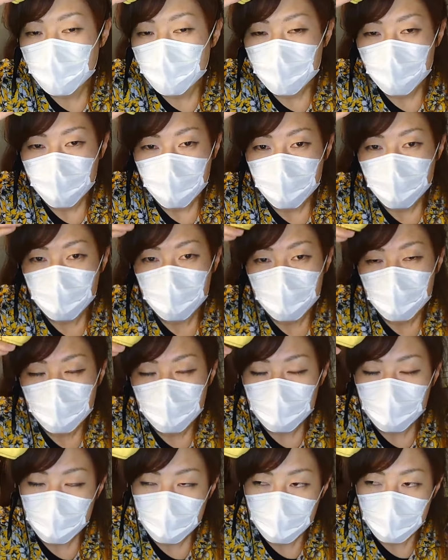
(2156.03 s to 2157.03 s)

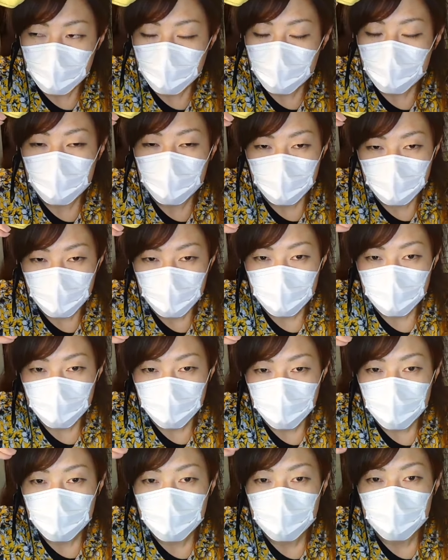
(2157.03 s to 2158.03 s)
コメントかな意見かあの
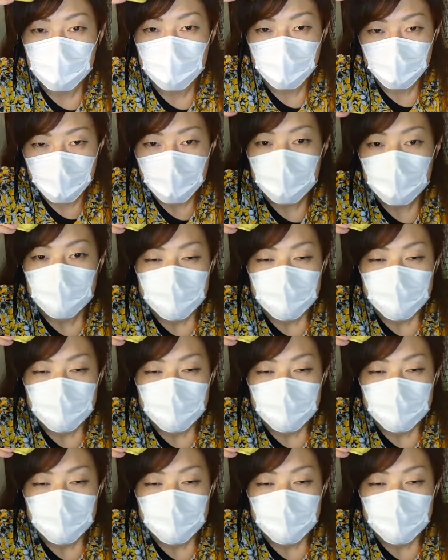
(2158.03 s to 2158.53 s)
メッセージかな